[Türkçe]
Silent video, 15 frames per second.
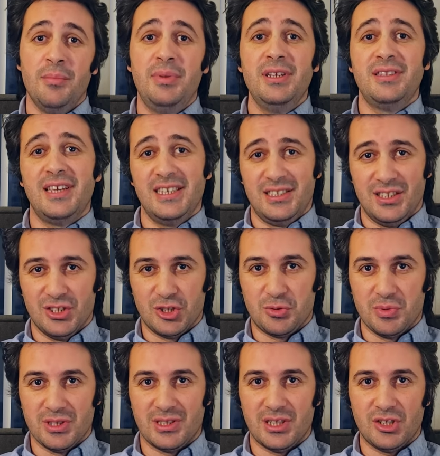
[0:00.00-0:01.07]
bir tez
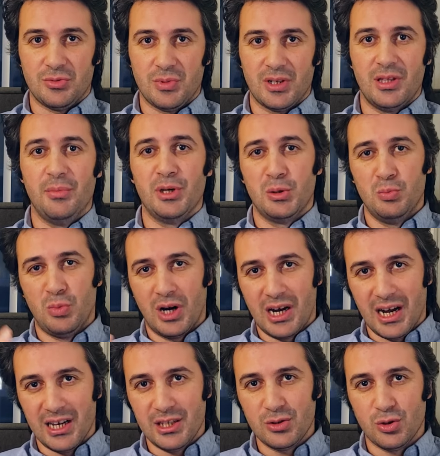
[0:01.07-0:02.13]
danışmanı seçmek. Tabii ki bu
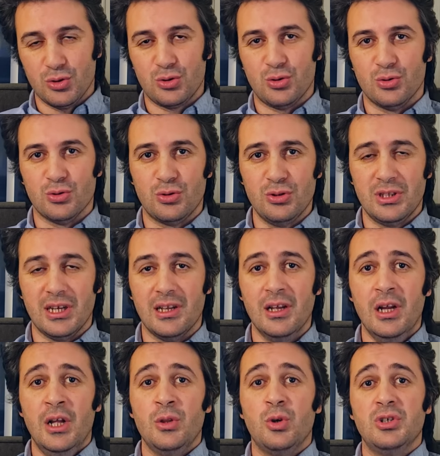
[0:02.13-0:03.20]
makalede söz konusu değil.
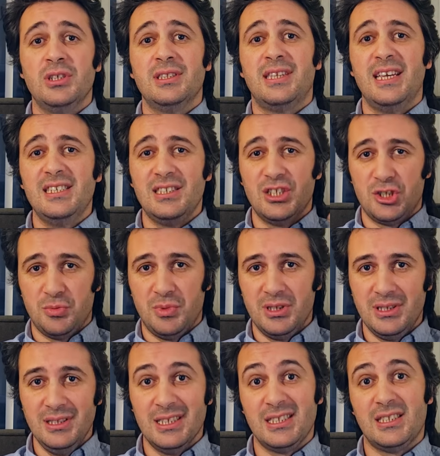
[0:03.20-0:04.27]
Dolayısıyla tez
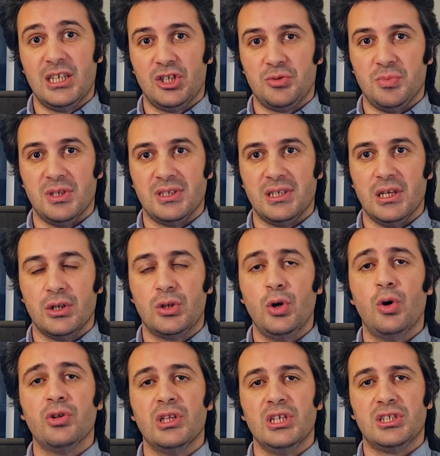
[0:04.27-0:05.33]
danışmanınızı nasıl seçmeniz
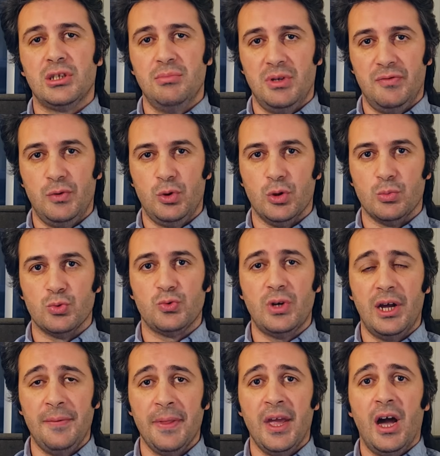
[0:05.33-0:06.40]
gerekiyor? Onunla ilişkin bir videomuz
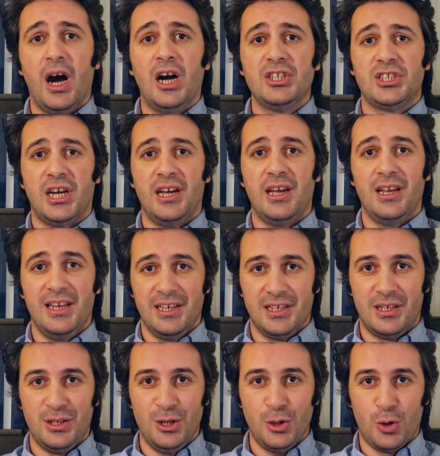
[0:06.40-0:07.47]
var. Aşağıya
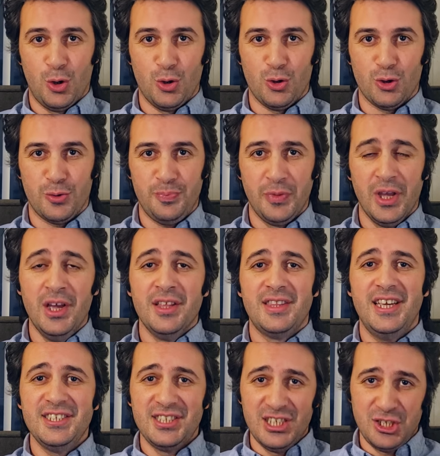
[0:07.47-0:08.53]
linkini koyuyorum.
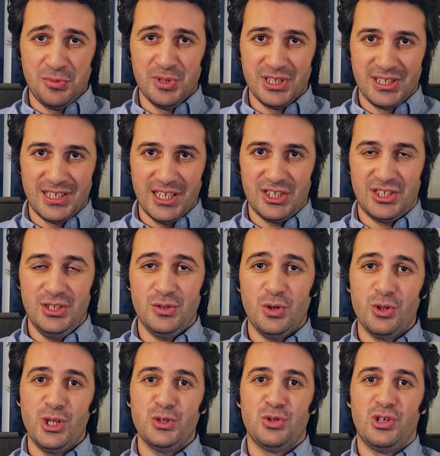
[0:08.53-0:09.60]
Tez danışmanınızı seçtiniz.
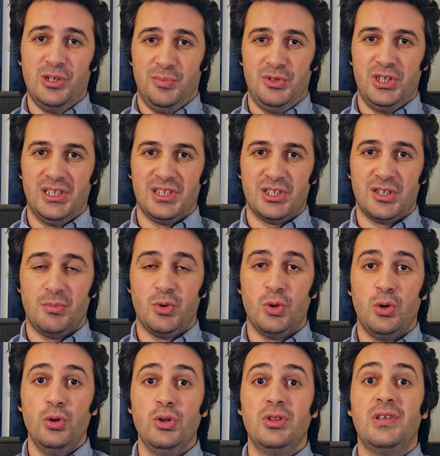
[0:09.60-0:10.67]
Ondan sonra yapacağınız aşama ne
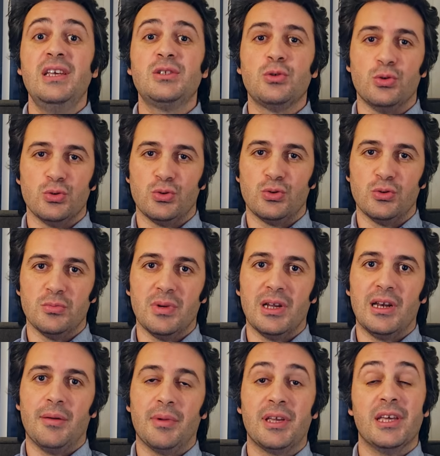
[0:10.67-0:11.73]
oluyor? Tez konusunu
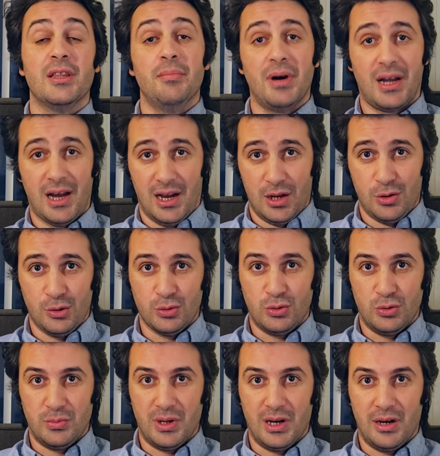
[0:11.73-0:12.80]
belirlemek ya da makale
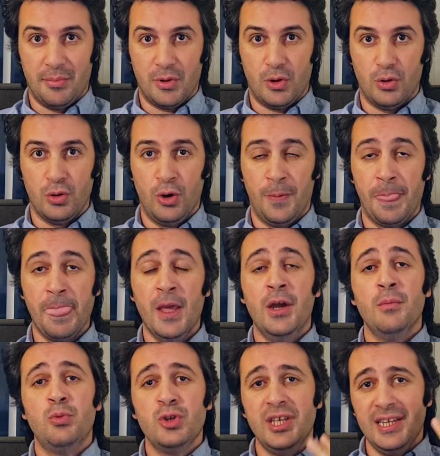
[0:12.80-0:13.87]
konusunu belirlemek oluyor.
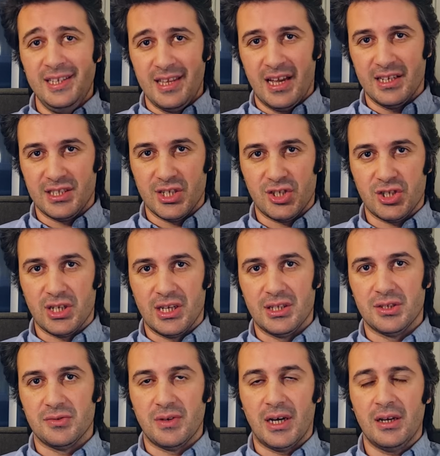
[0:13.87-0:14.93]
Burada iki tane
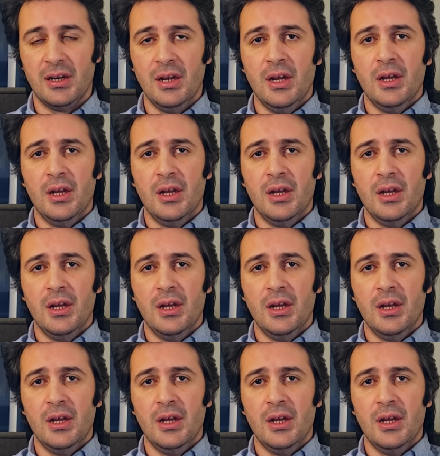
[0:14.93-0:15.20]
seçeneğiniz var.